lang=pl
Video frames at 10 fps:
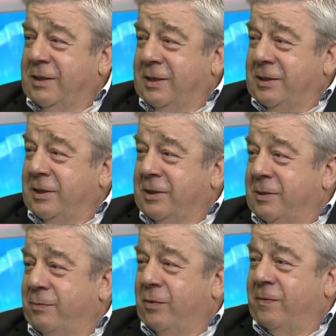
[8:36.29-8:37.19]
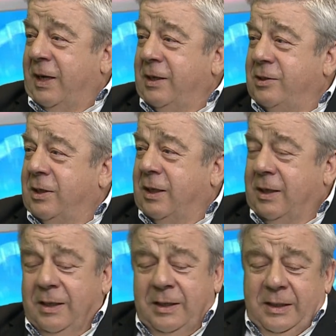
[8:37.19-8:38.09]
Chcę się jeszcze pochwalić, że
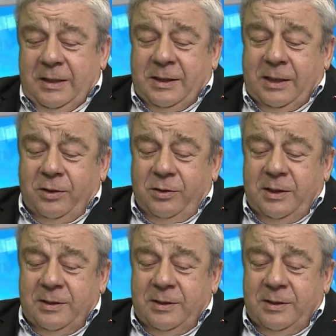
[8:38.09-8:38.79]
Proszę rzadko bardzo.